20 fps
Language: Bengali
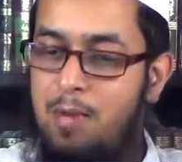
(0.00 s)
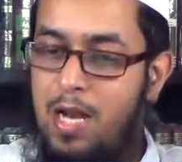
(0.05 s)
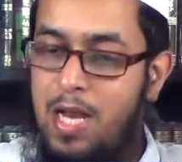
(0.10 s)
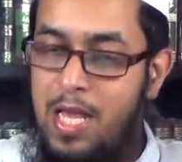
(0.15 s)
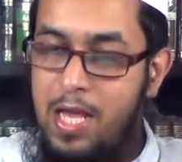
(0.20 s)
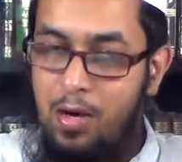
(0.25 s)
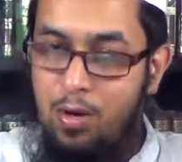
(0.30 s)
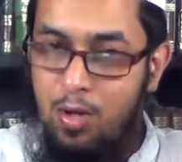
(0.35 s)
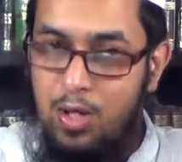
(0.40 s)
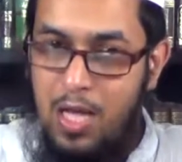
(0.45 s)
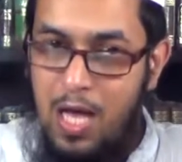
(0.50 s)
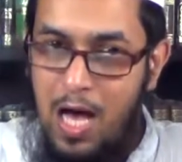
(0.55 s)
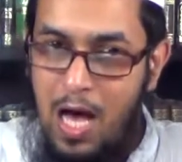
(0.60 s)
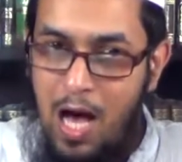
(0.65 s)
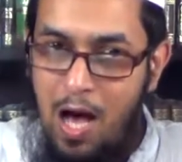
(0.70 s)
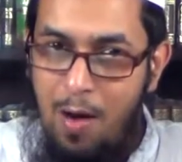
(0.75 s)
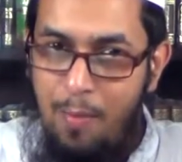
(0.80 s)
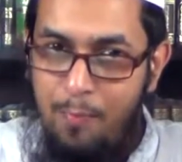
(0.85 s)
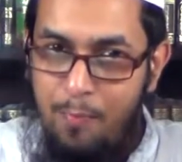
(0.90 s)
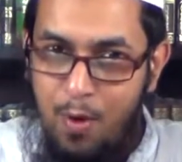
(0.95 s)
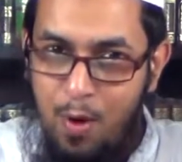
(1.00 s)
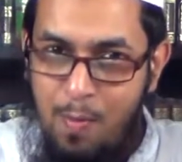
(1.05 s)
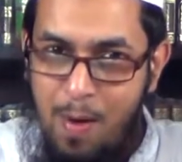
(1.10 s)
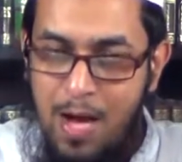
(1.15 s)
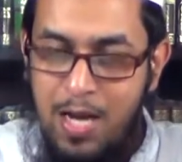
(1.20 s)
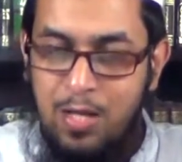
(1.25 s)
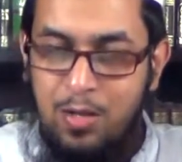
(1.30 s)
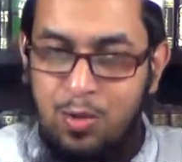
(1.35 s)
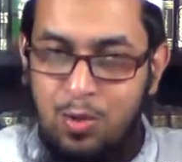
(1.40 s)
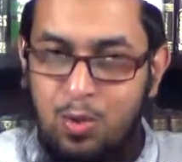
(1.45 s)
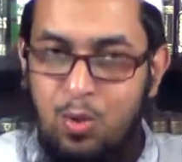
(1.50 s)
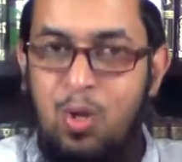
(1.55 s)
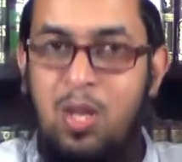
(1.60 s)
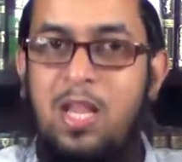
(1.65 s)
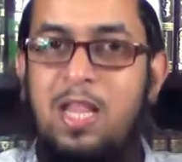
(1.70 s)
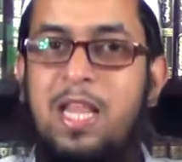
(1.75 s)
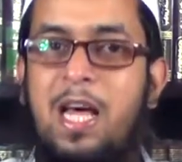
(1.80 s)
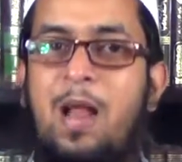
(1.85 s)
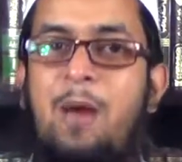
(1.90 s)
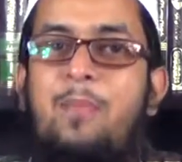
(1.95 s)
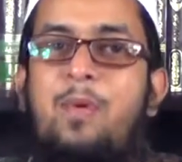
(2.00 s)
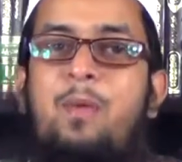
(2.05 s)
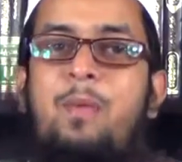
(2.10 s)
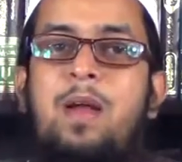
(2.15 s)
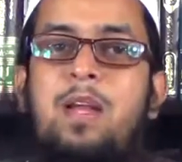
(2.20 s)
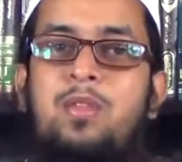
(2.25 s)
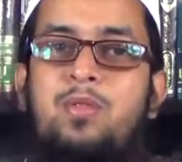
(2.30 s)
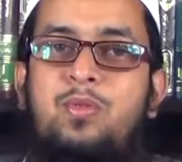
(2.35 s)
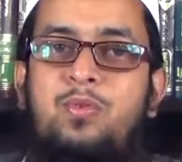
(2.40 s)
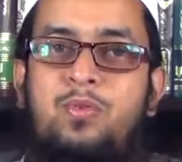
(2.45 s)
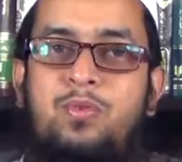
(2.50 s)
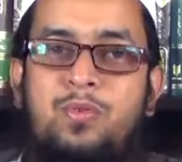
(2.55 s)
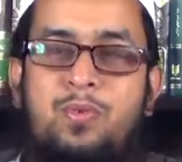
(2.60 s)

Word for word: মানে একথা প্রমাণিত দলিল দ্বারা প্রমাণিত